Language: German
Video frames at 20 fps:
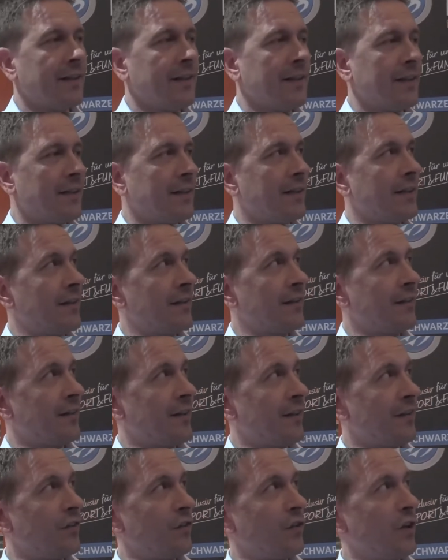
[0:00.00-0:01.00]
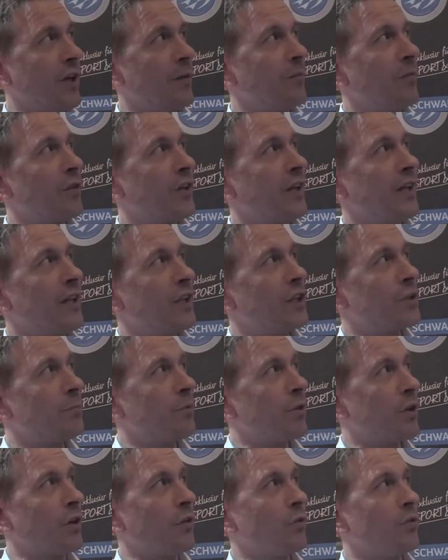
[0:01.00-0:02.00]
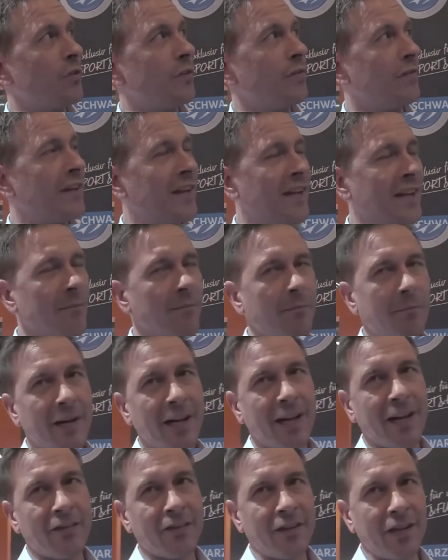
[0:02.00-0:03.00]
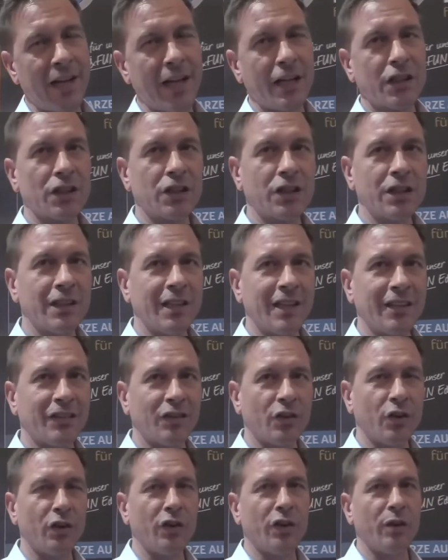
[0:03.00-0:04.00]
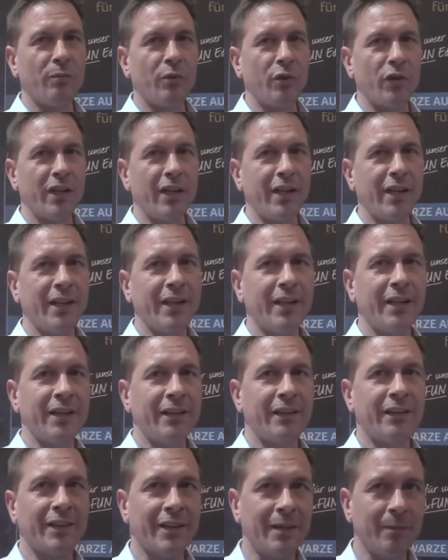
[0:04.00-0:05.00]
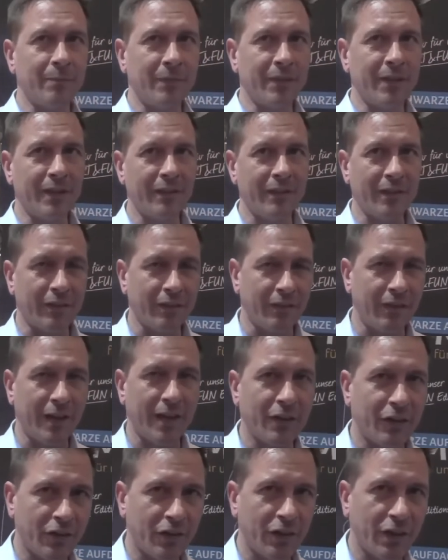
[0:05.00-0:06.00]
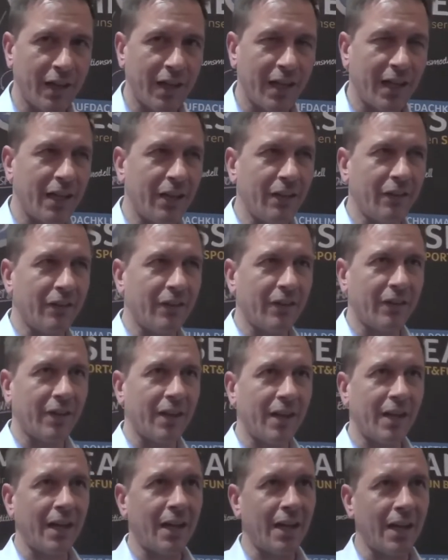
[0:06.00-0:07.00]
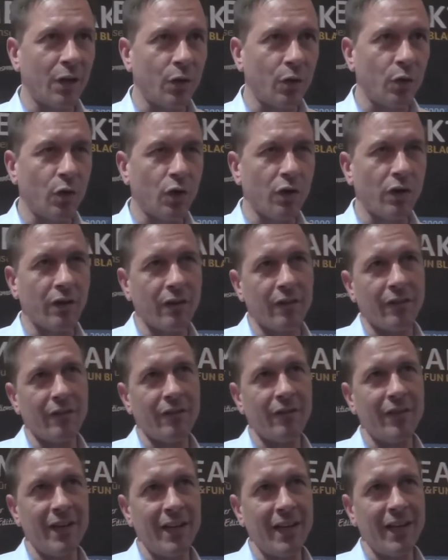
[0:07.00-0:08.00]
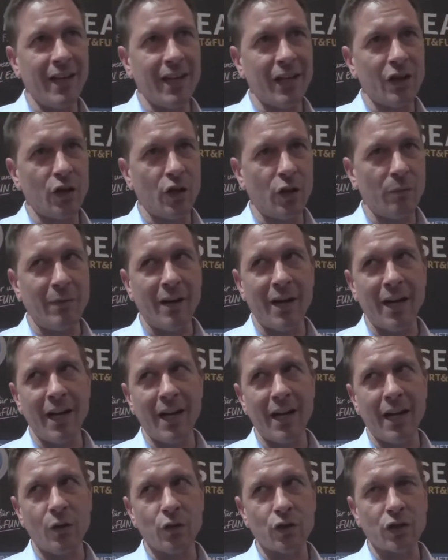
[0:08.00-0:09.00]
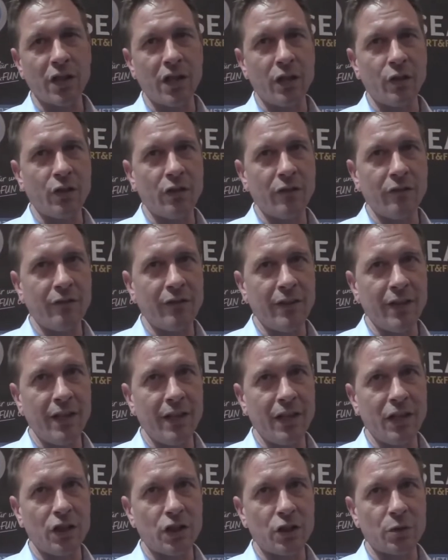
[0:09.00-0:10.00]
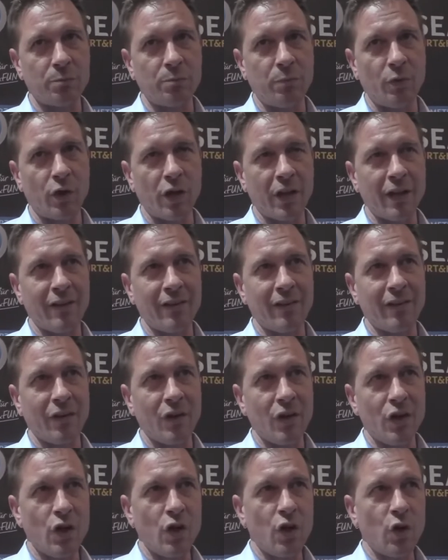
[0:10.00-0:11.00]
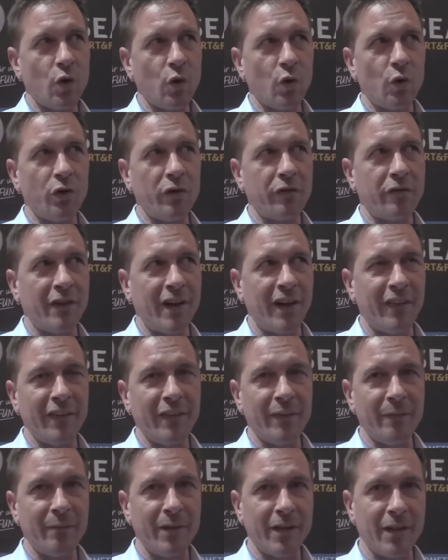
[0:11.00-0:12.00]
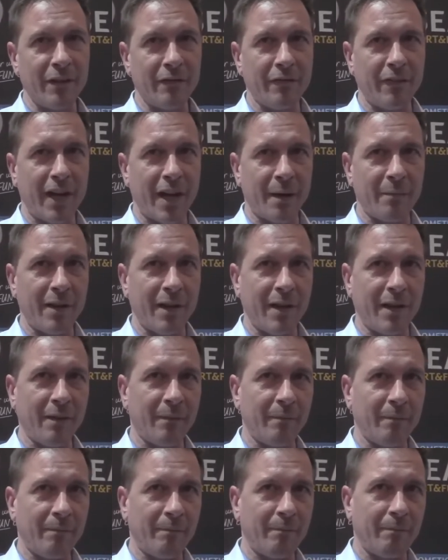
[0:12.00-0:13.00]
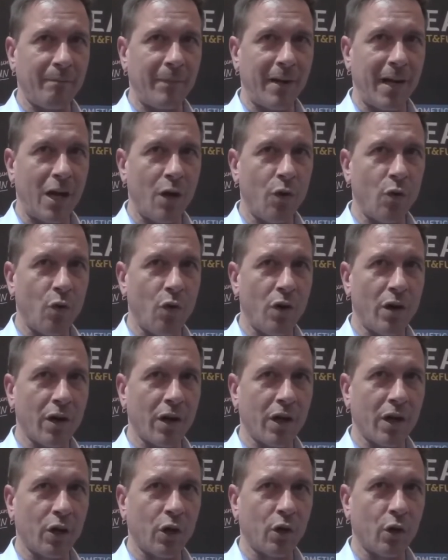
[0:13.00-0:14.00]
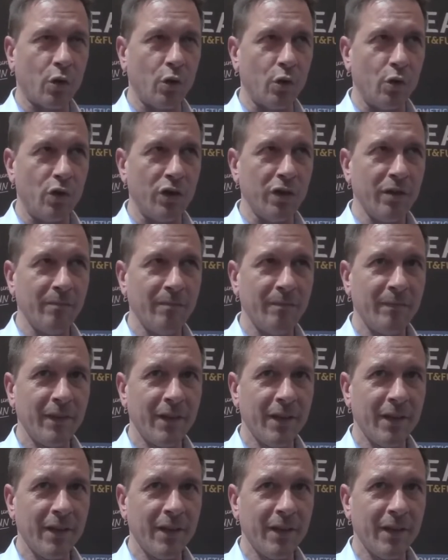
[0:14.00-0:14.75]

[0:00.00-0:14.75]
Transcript: Äh, das ist das neue Modell Sport und Fan Black Selection, das Sondermodell. Es gibt dieses Fahrzeug als auch wie normale Ausstattung, wie Sport und Fan mit der Farbe Blau-Grün.